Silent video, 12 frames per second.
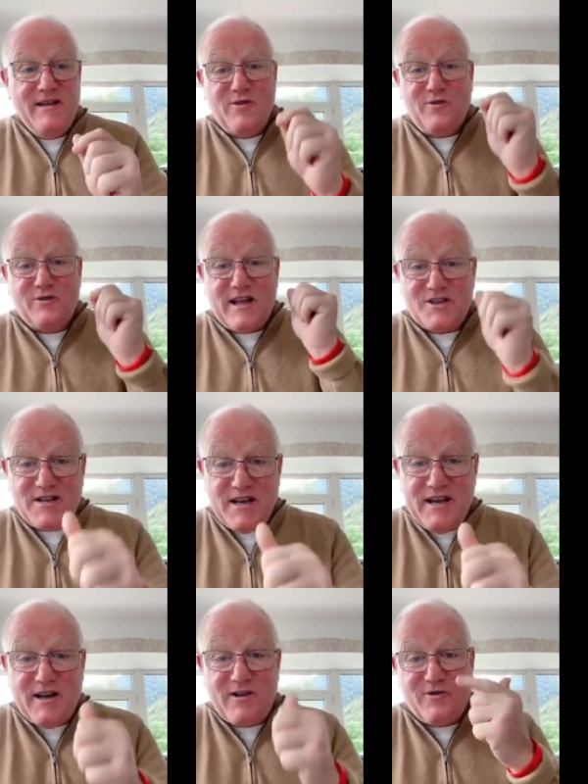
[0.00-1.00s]
contre la
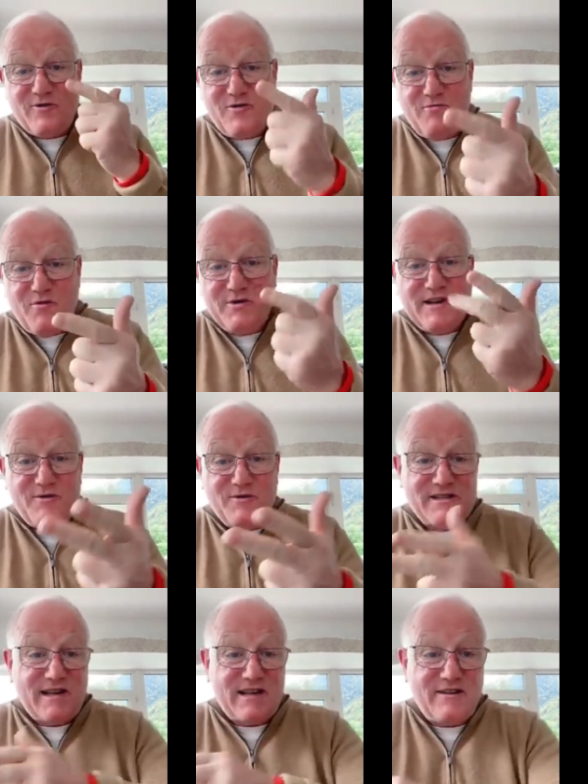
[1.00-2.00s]
chair, contre le monde et
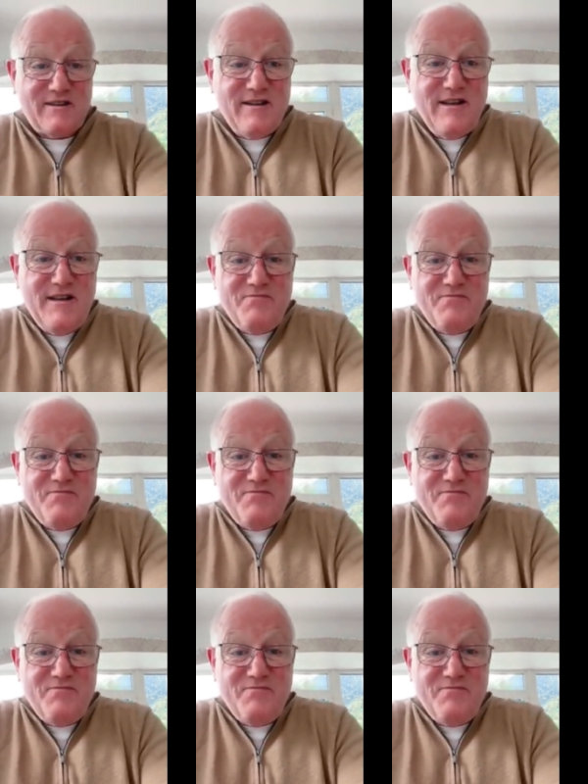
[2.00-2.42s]
contre Satan.